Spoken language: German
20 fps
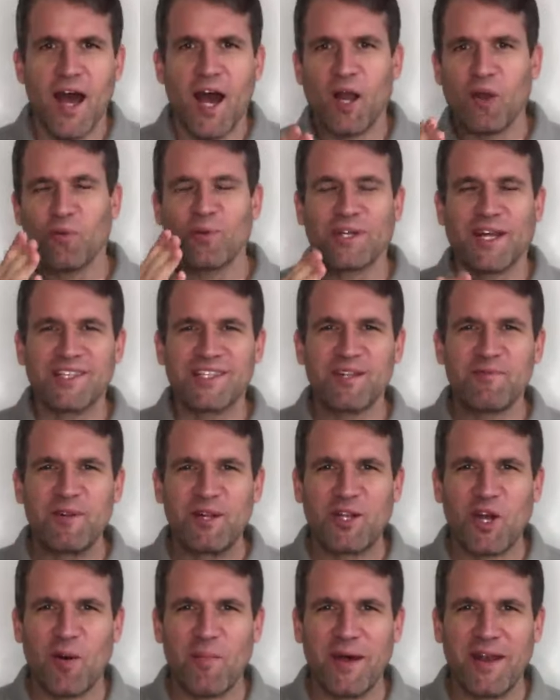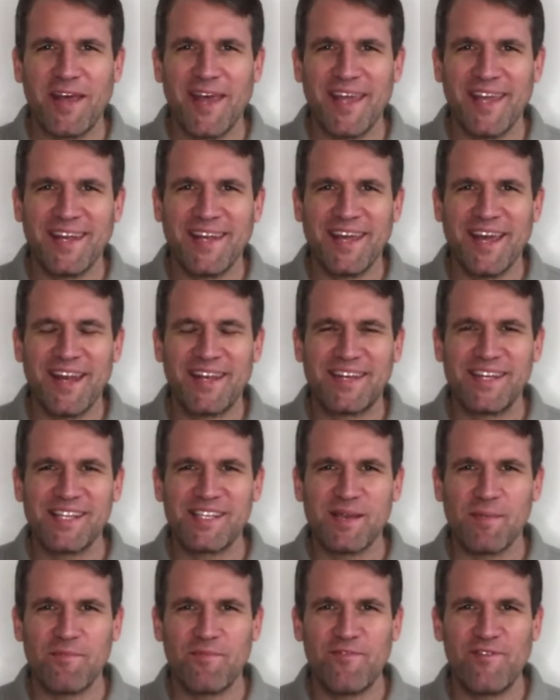Hallo und herzlich willkommen in
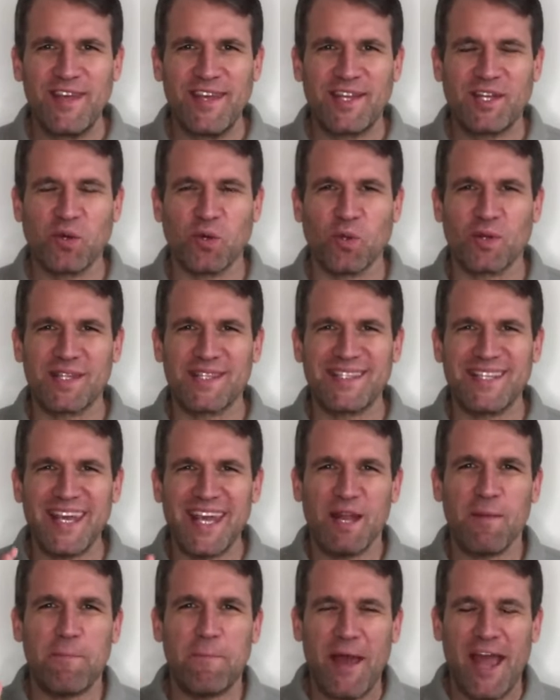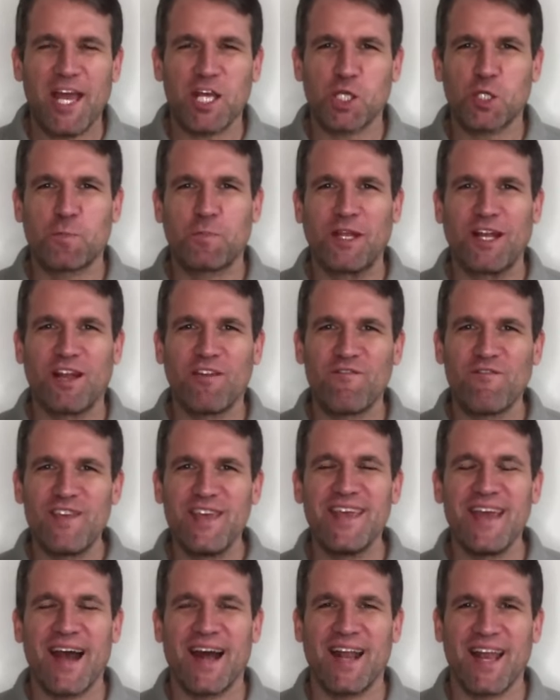diesem Video. 10 Beispiele,
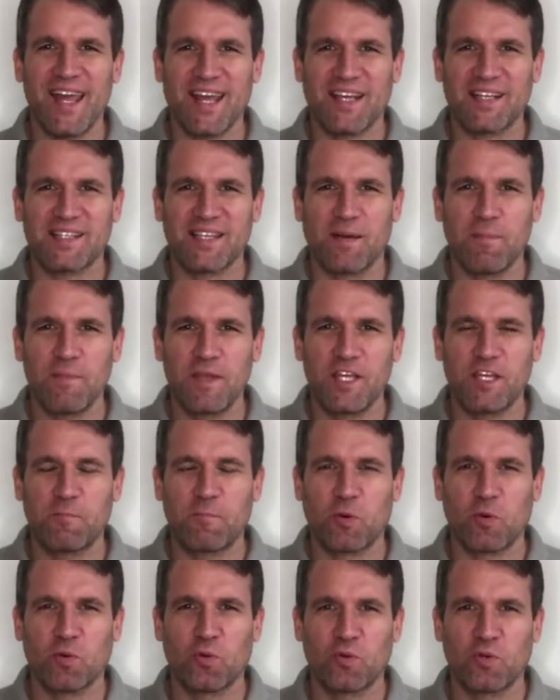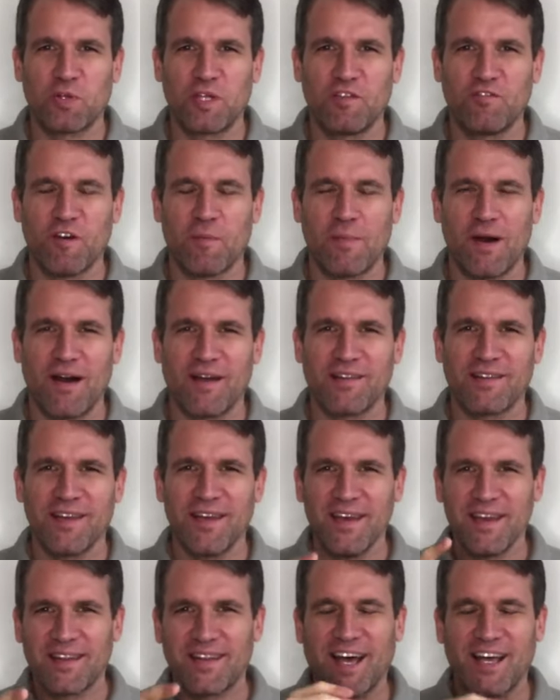wie Alexa mich produktiver macht.
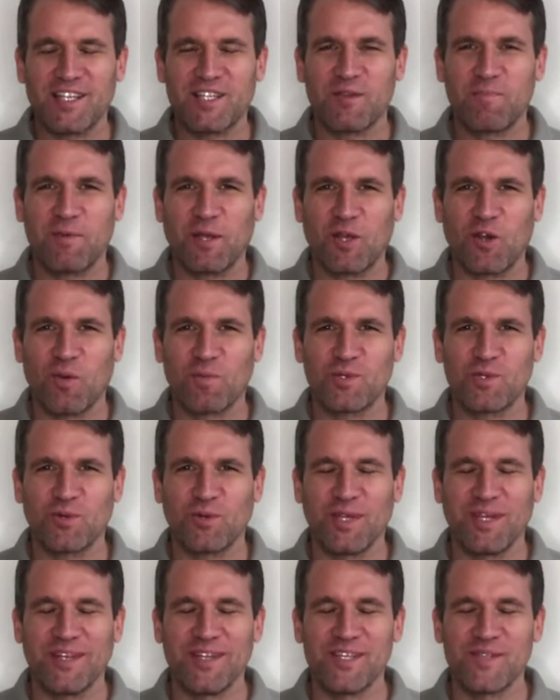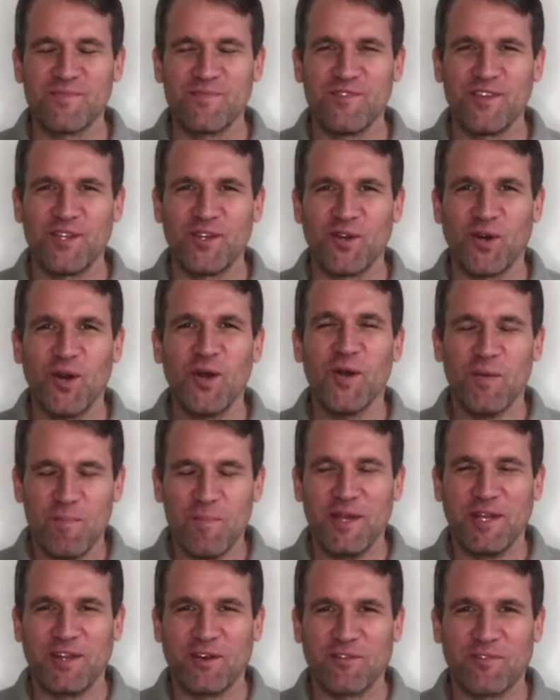Das bekommst du in diesem Video
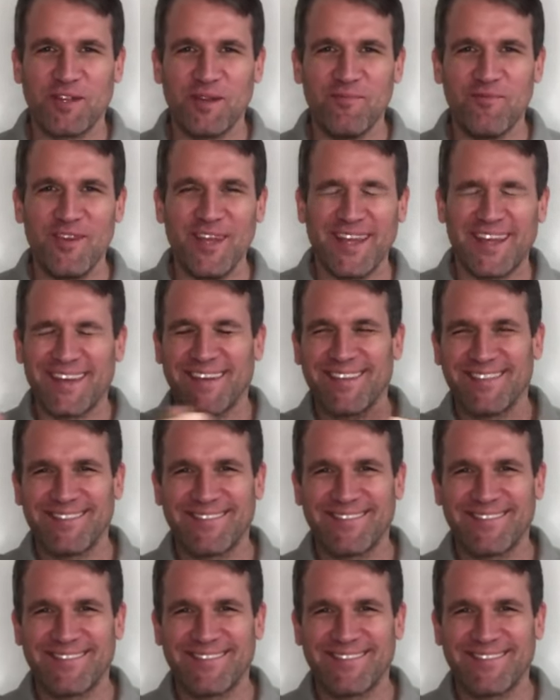mit auf den Weg.